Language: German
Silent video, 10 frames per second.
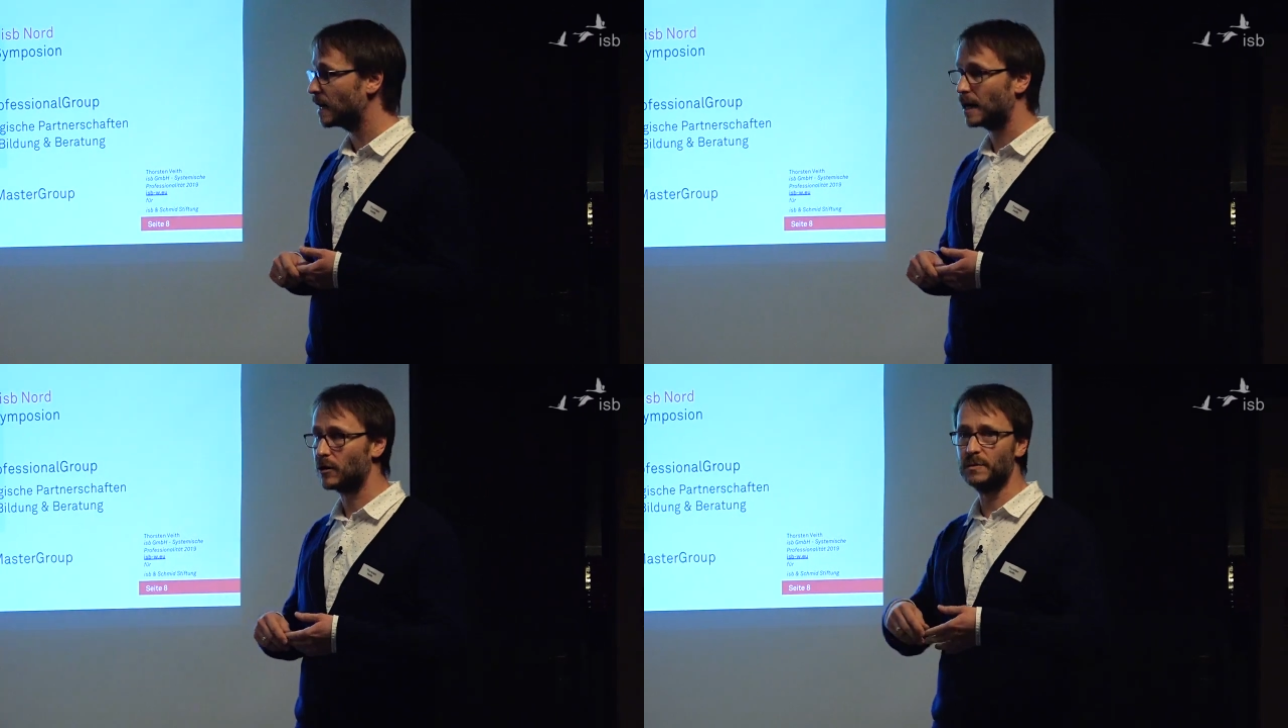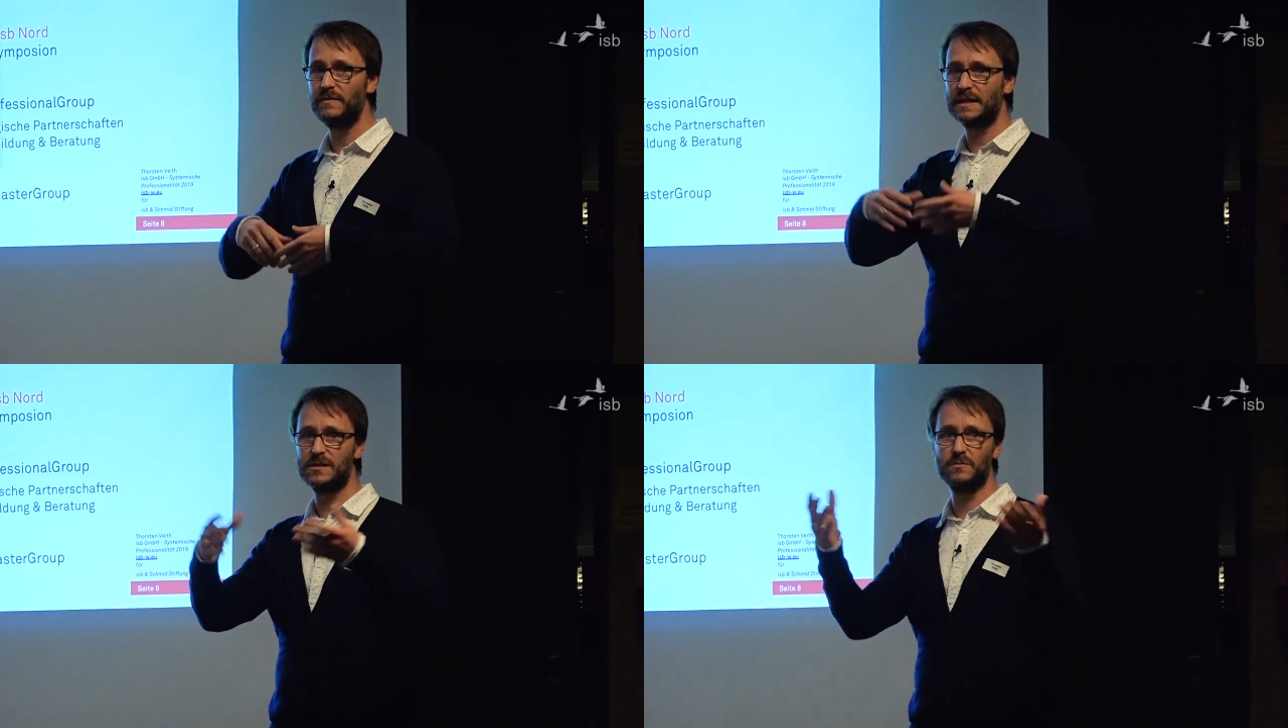auch
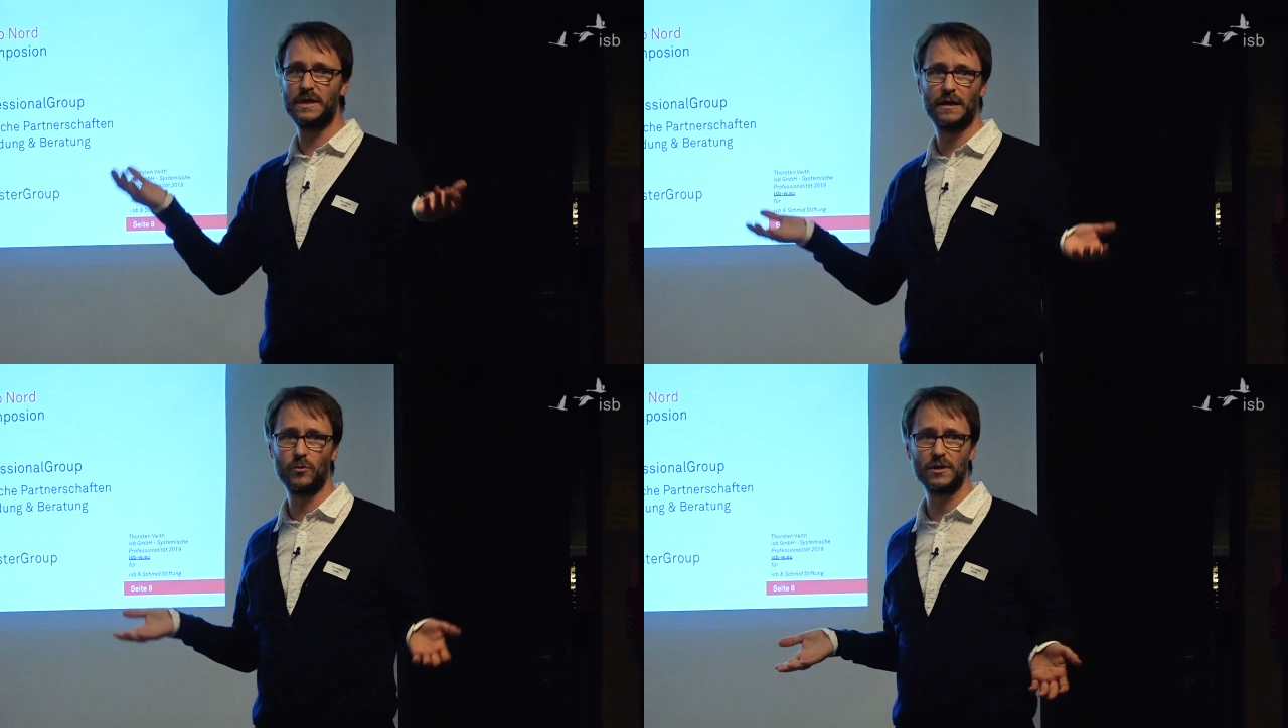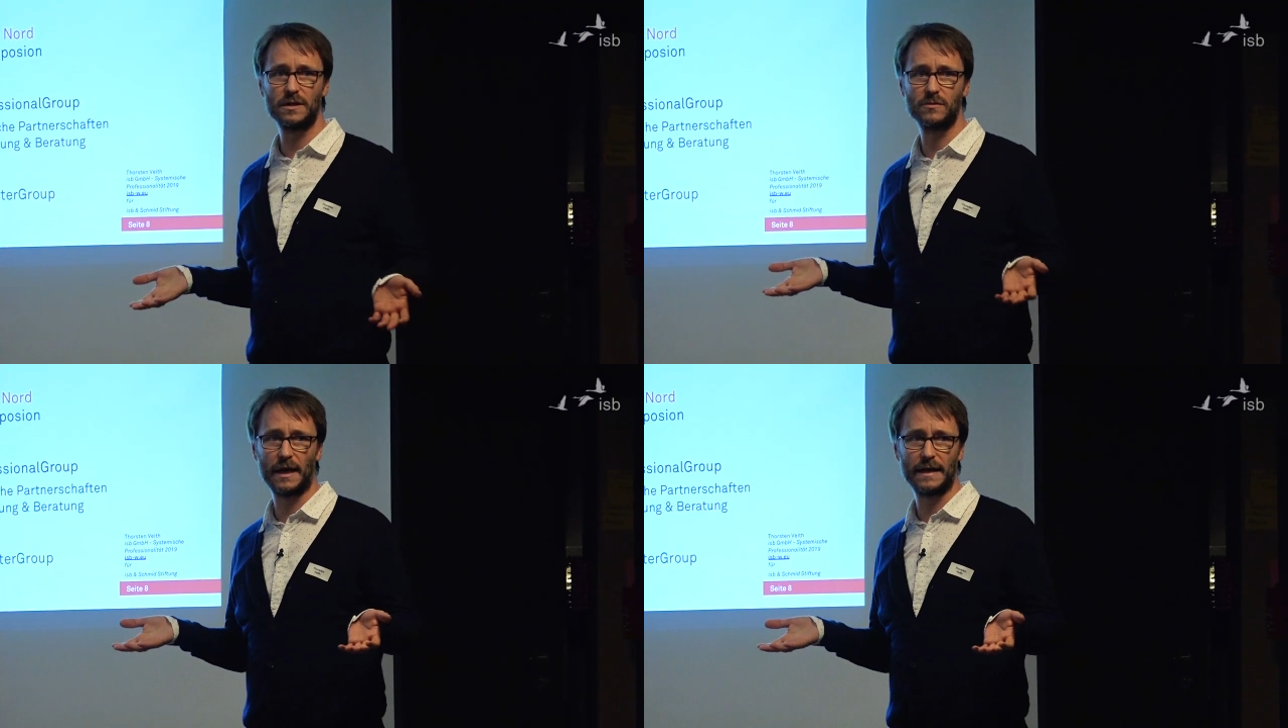immer wieder zum Dialog
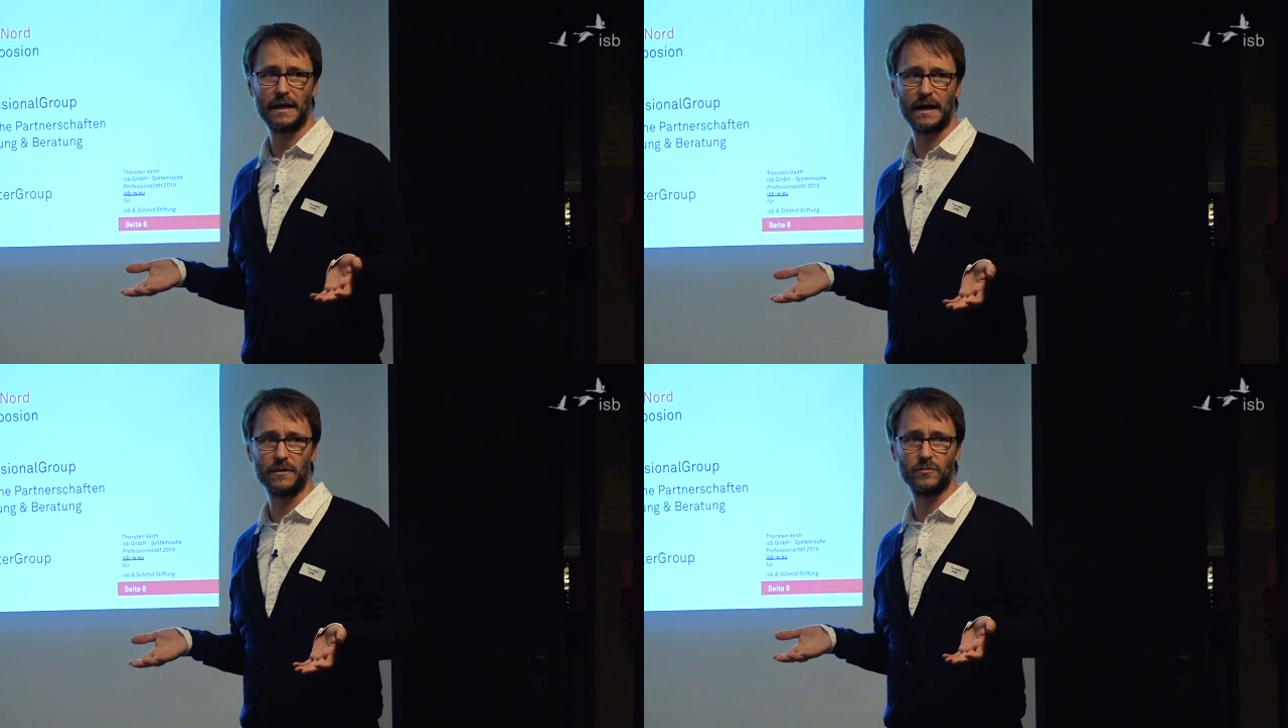dazu einladen.